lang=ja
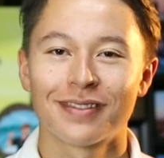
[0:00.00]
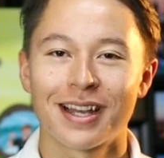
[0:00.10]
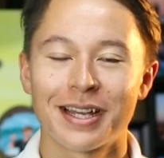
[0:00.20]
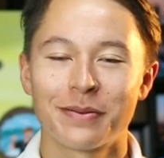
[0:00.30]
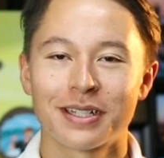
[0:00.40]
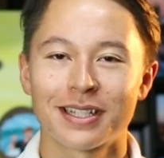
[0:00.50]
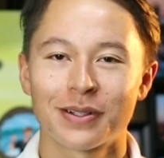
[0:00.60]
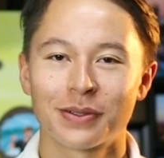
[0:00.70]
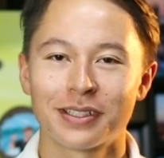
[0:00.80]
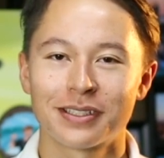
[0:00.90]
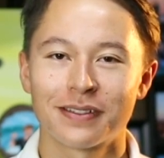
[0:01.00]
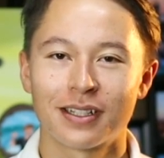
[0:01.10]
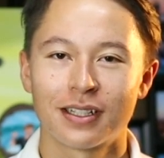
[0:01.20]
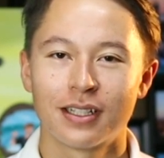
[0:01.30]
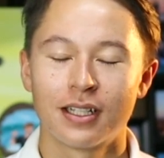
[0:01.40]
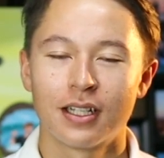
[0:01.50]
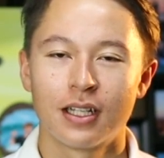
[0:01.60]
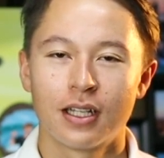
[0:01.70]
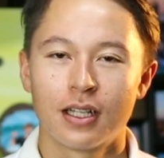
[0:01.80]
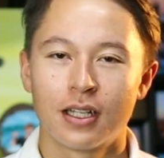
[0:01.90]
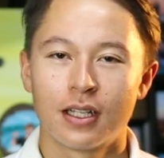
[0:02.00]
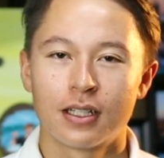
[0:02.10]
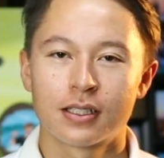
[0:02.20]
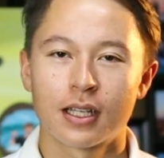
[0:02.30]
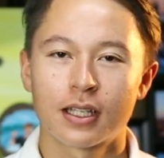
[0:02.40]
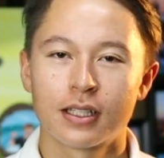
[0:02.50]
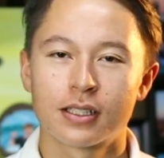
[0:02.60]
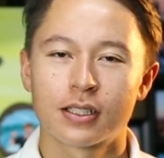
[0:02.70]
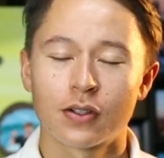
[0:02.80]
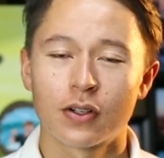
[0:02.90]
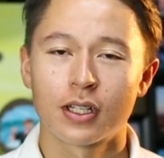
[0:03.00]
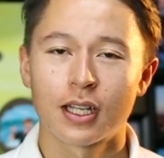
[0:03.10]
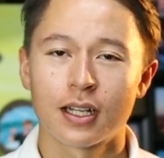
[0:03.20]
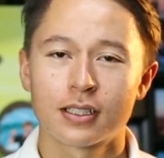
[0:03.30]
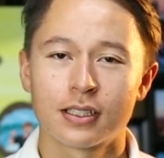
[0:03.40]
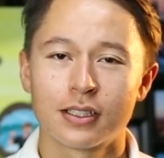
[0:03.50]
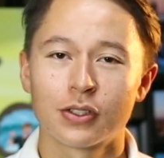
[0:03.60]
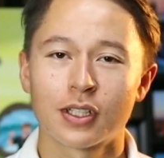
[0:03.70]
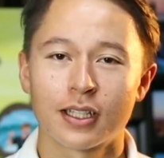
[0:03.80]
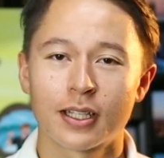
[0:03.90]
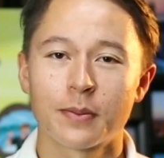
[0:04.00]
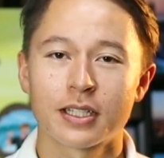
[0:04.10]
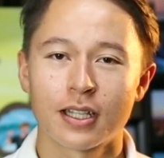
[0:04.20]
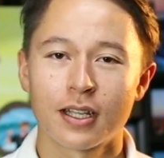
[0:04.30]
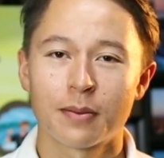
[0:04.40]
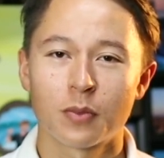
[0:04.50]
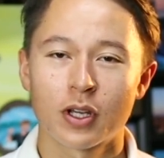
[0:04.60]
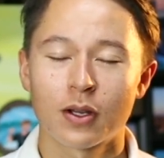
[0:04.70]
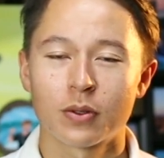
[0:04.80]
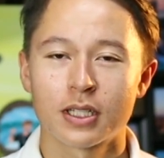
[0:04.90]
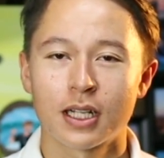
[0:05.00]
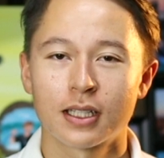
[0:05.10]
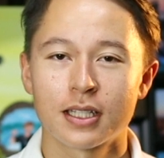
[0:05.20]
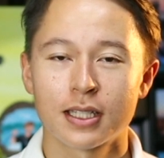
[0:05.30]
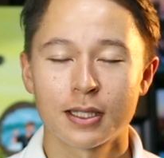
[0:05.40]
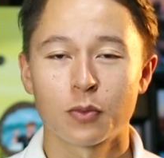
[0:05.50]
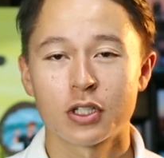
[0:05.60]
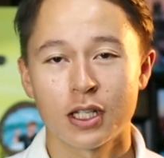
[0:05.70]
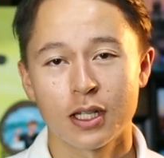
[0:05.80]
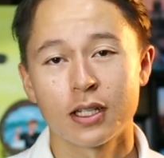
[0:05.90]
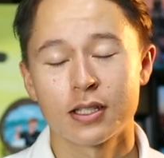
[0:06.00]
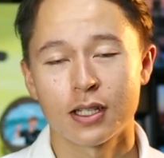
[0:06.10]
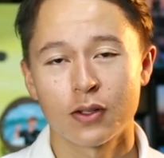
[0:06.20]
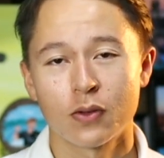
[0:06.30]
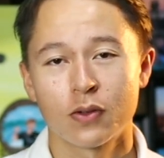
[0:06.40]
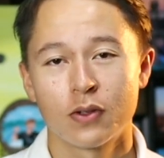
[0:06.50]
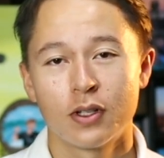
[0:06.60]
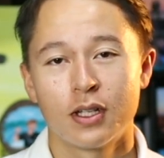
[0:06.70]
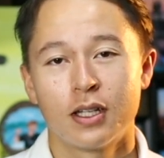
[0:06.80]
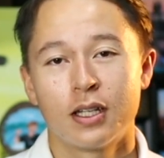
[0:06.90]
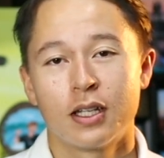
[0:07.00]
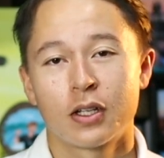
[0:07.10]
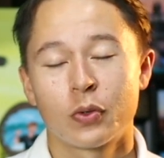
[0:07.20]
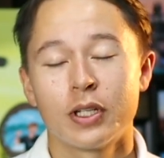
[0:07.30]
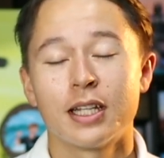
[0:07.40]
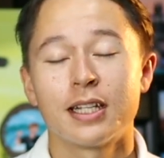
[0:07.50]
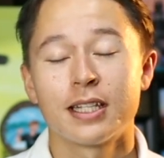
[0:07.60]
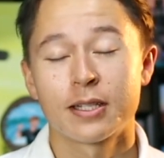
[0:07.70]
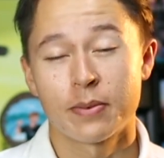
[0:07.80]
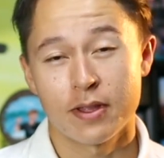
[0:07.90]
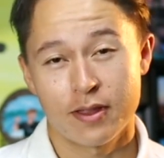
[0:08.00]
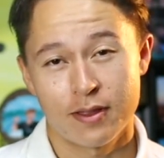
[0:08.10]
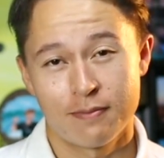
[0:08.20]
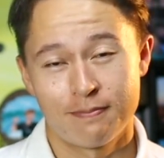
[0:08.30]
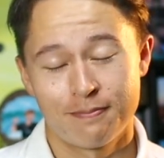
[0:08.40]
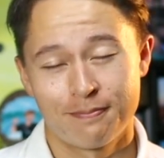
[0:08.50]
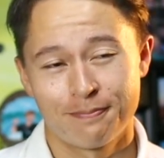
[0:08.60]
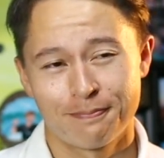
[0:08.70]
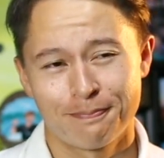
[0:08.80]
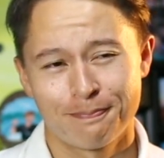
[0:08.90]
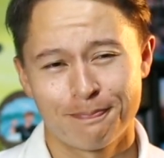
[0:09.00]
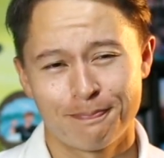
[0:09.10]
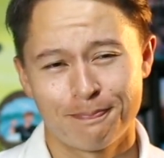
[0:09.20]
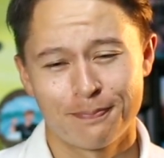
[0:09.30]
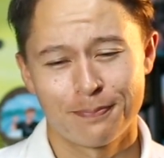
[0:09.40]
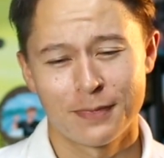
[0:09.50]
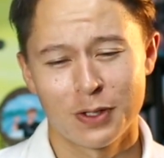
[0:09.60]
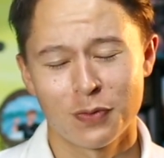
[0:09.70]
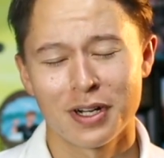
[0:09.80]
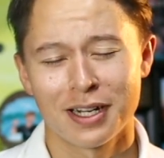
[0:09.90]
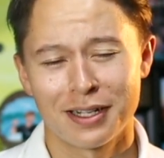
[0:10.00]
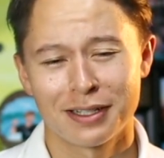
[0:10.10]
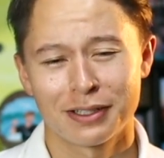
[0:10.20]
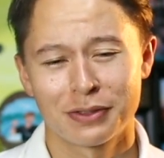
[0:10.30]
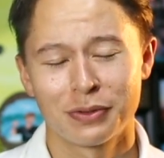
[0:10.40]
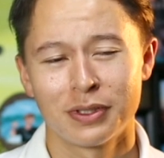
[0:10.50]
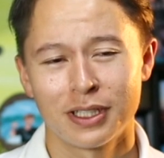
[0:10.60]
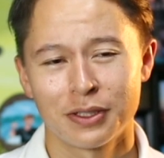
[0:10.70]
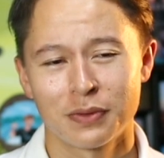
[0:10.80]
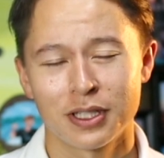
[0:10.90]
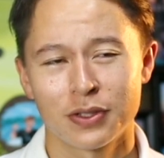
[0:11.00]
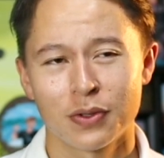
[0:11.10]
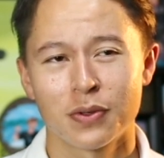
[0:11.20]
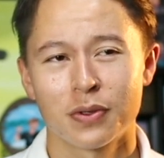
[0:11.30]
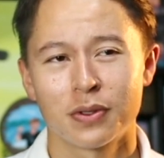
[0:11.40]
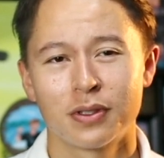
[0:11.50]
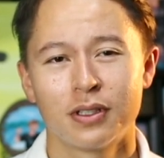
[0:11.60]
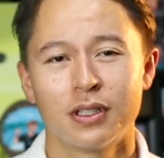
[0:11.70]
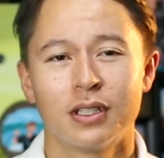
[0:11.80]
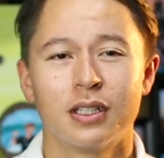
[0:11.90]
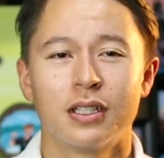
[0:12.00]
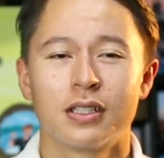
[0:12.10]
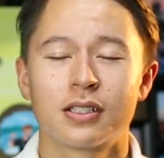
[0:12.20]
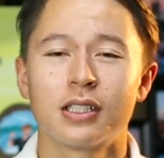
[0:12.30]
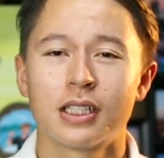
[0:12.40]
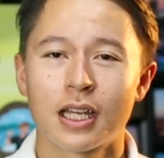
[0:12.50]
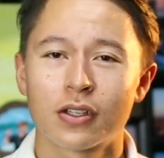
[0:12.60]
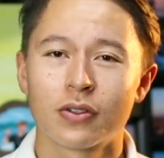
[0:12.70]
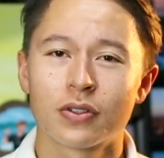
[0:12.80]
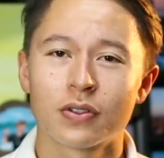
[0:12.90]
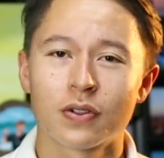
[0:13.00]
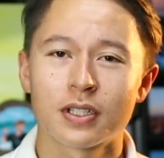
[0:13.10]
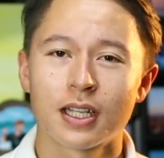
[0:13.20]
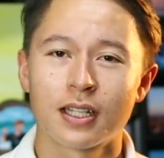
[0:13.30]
はい、皆さんこんにちは。最近すごい悲しいニュース入ってきましたね。もう結構時間経っちゃって申し訳ないんですけど、クイーン・エリザベス。我がクイーン、我が女王、ついにね、96歳